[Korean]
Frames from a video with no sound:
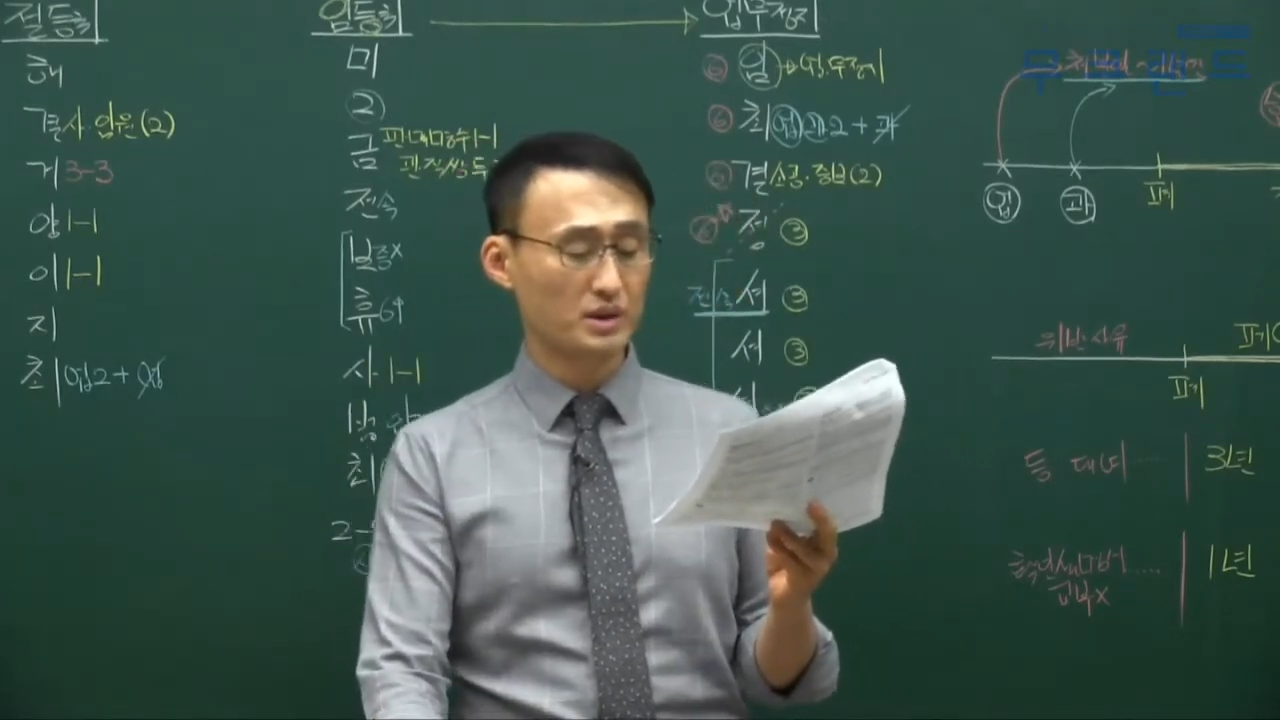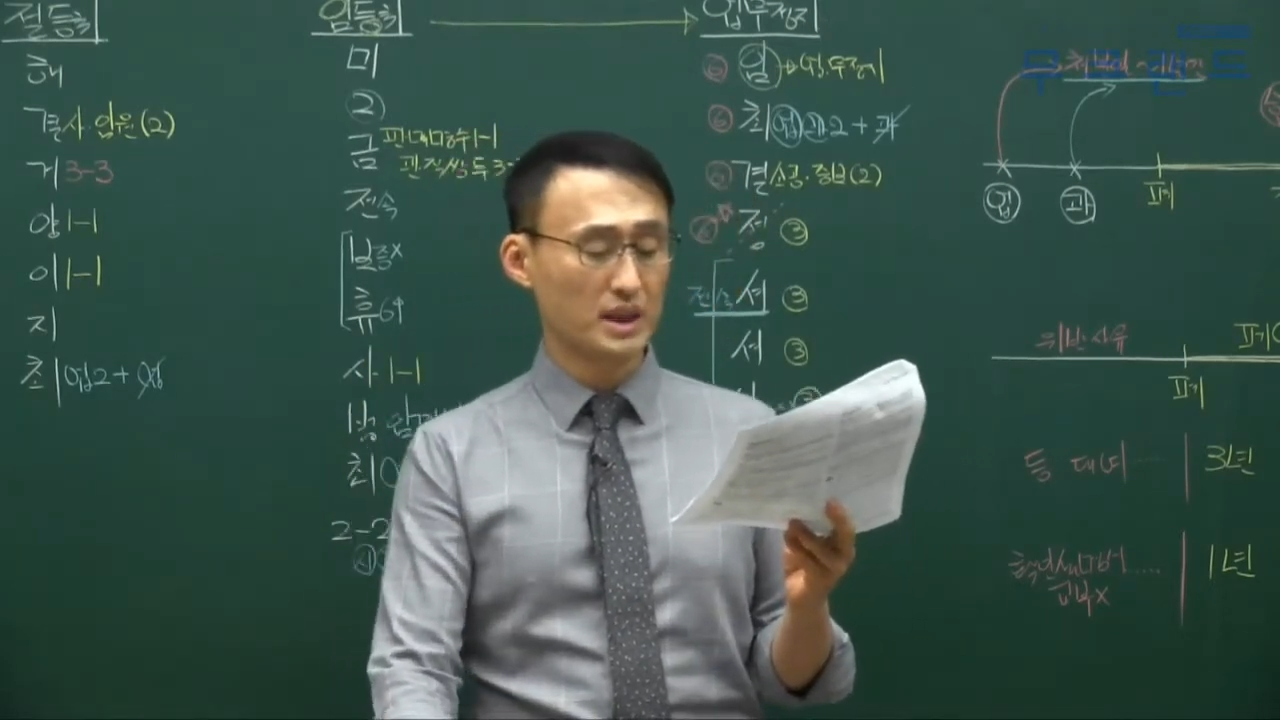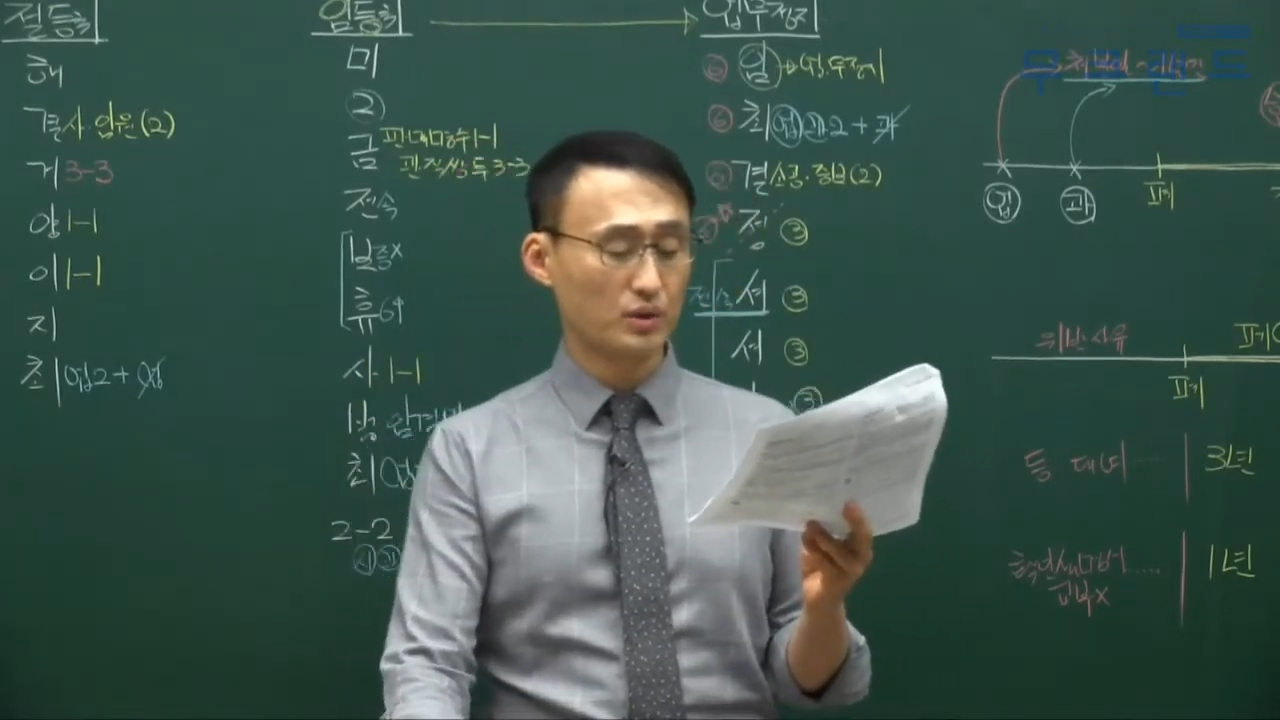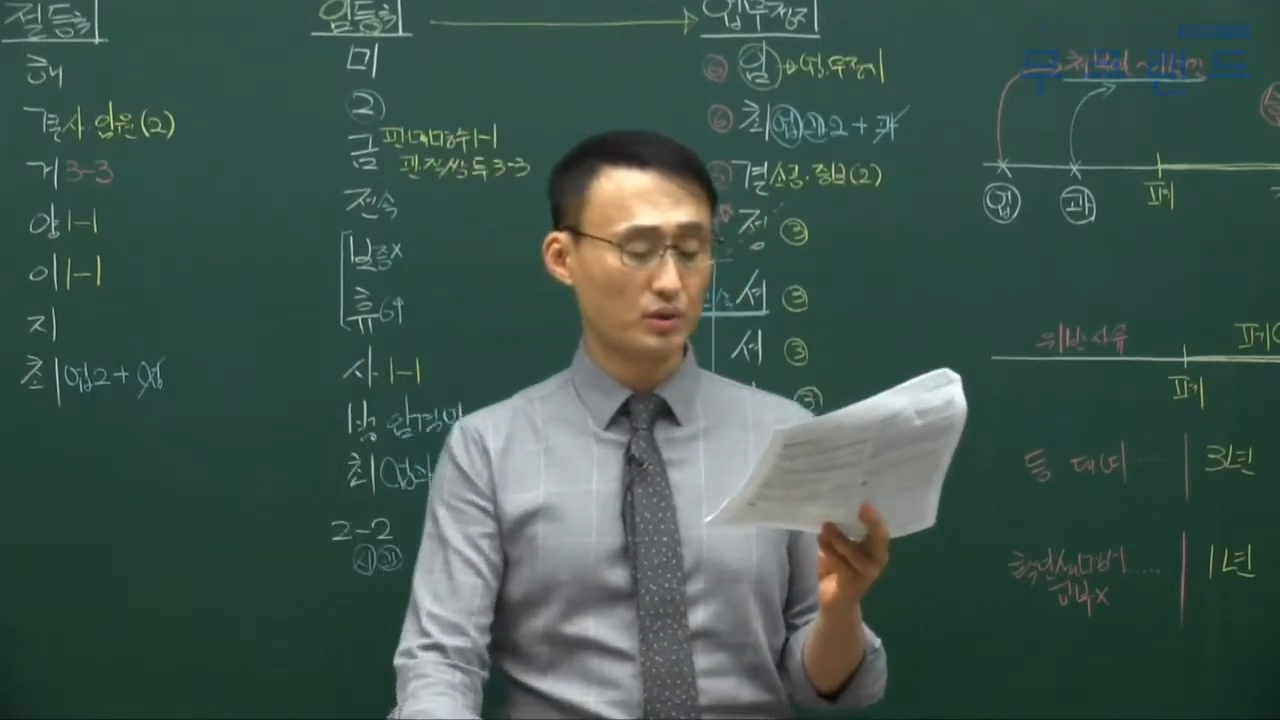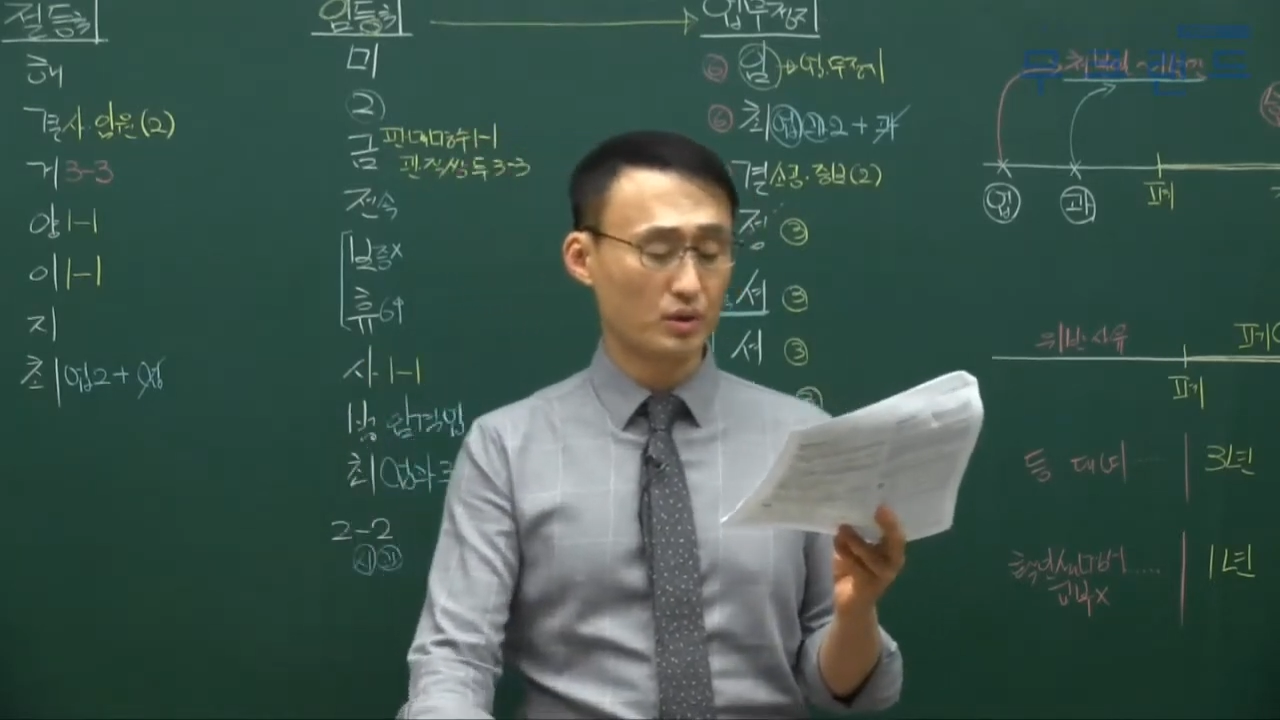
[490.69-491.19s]

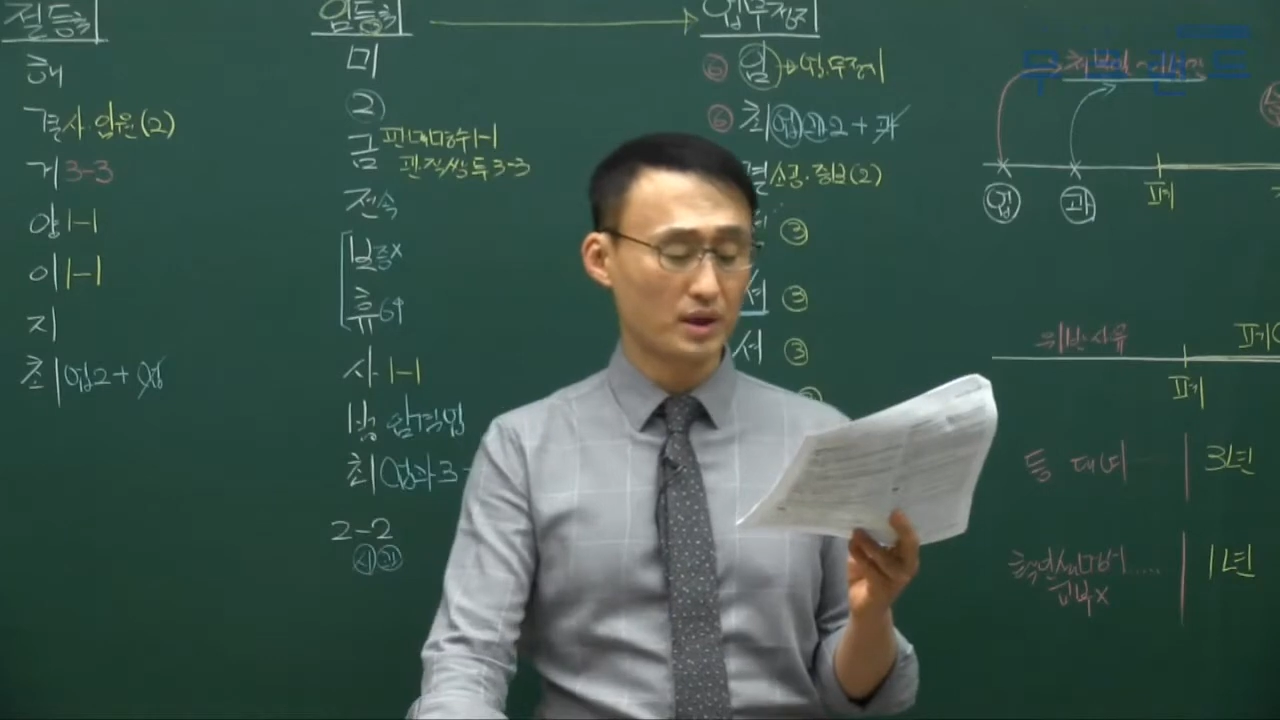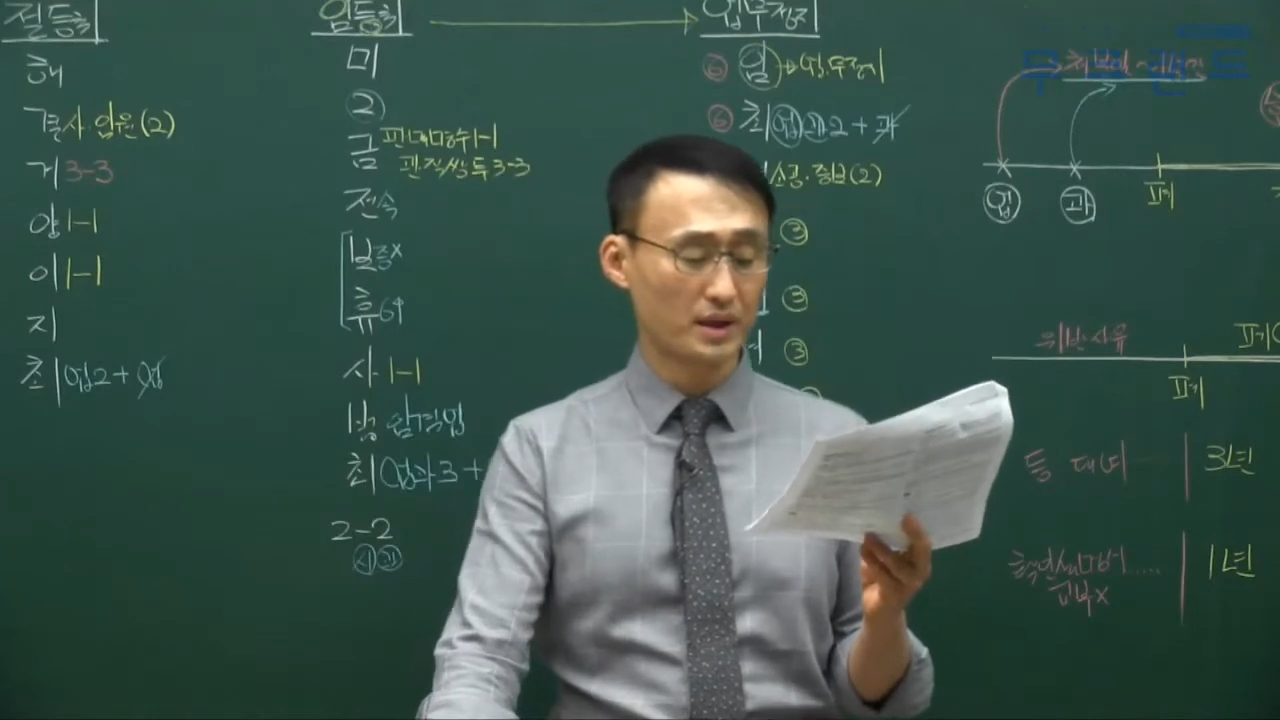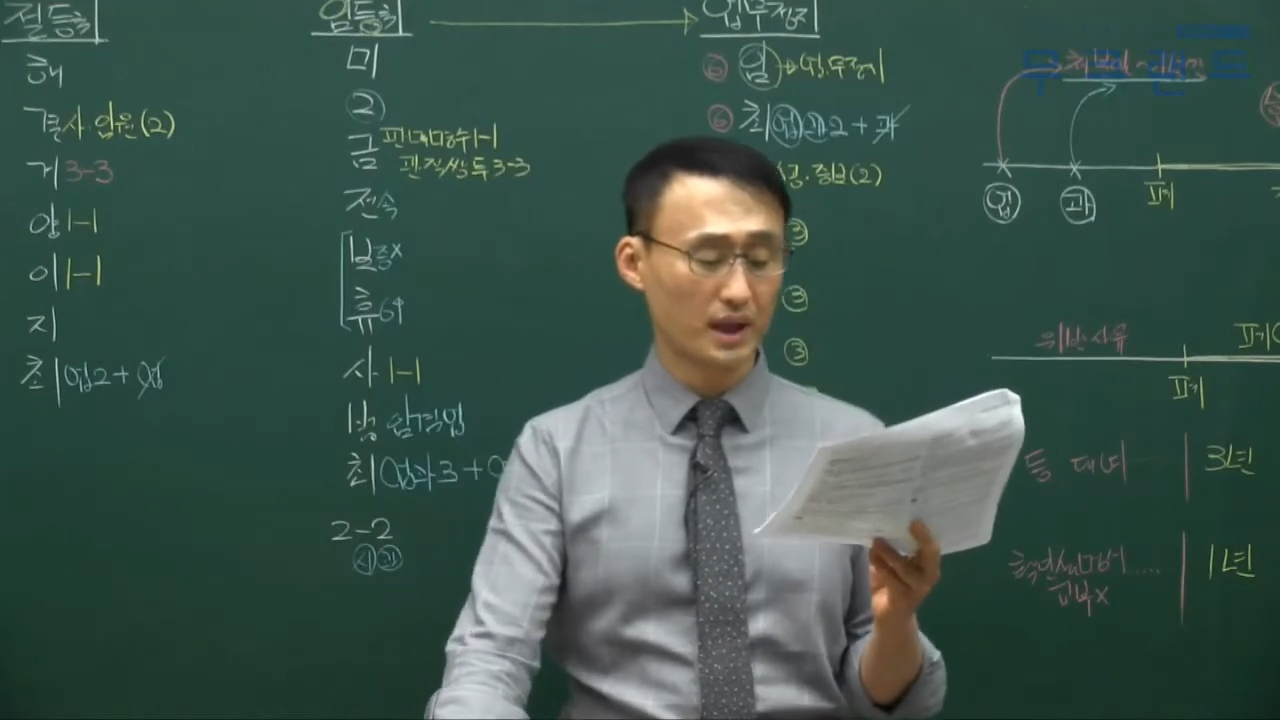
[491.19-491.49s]
재등록한